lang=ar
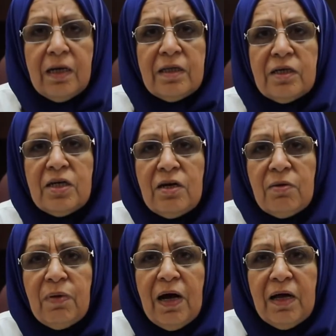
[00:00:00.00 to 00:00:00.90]

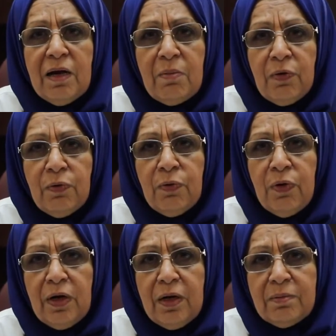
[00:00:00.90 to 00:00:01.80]
لتجنب هاي
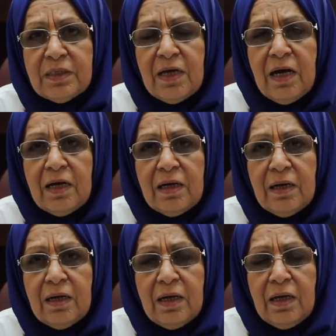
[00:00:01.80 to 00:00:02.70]
الموضوع
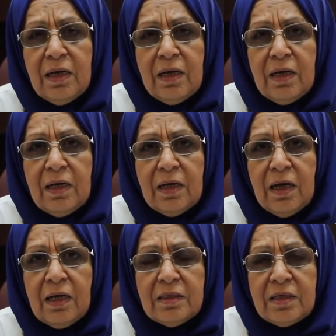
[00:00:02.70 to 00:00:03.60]
الإمساك
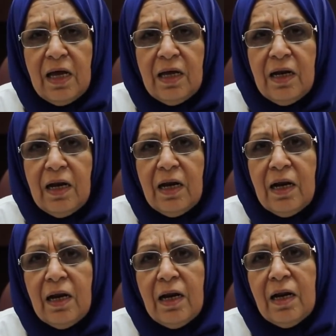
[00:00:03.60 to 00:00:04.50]
أنصح
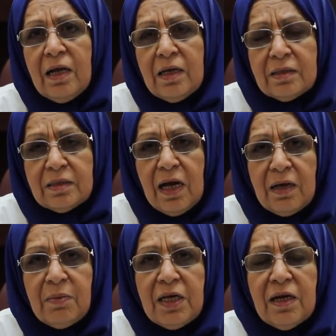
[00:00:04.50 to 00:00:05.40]

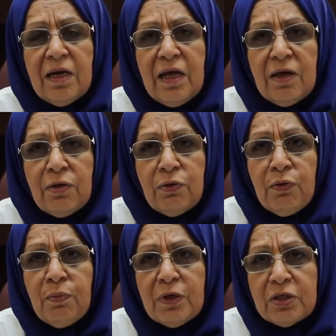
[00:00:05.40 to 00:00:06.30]
الصائمين أن
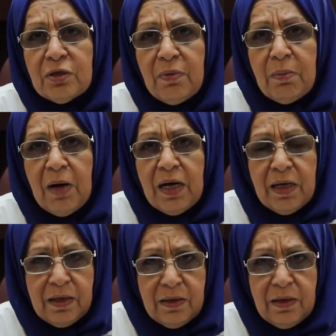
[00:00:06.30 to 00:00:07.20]
يكثرون من شرب
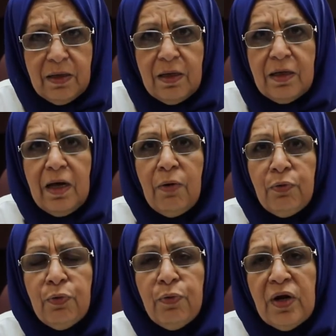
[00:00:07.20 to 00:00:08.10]
الماء
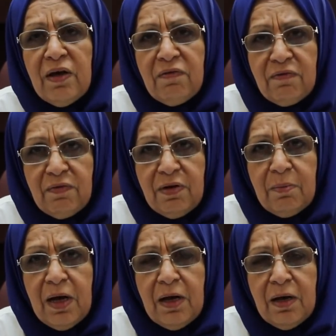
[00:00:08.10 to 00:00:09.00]
يعوضونه
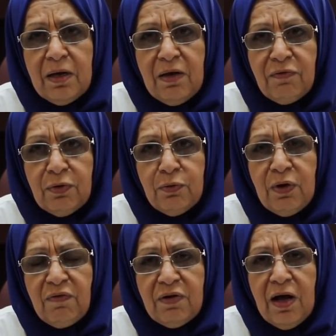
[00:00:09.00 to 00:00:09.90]
ما
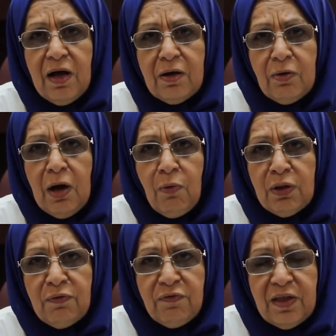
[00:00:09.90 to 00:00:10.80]
يفقدونه في النهار
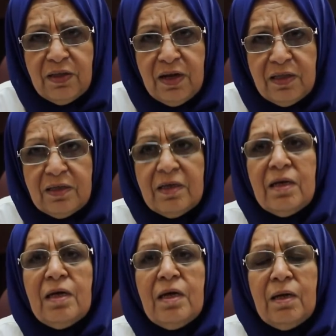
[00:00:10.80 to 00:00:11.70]
يعوض في فترة
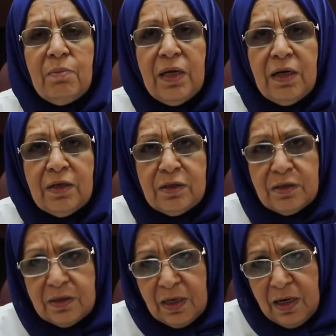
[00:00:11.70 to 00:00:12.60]
بين
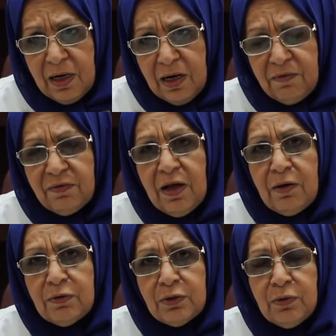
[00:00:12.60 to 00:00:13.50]

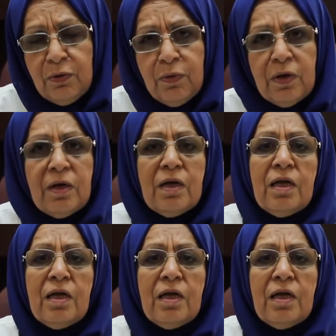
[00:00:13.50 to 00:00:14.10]
الإفطار والسحور